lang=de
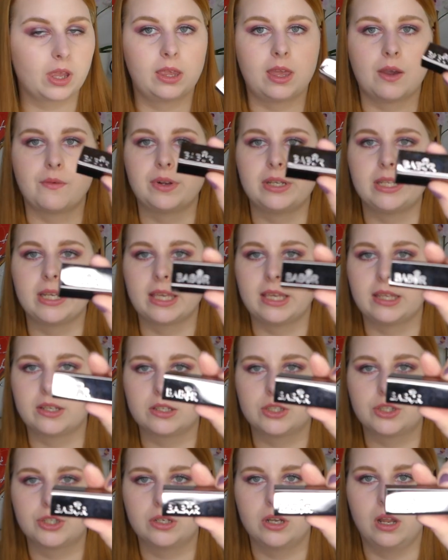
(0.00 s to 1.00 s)
ja, weil der geht
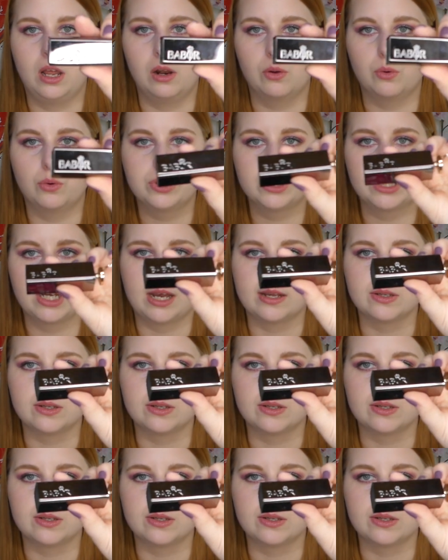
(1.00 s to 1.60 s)
schnell runter.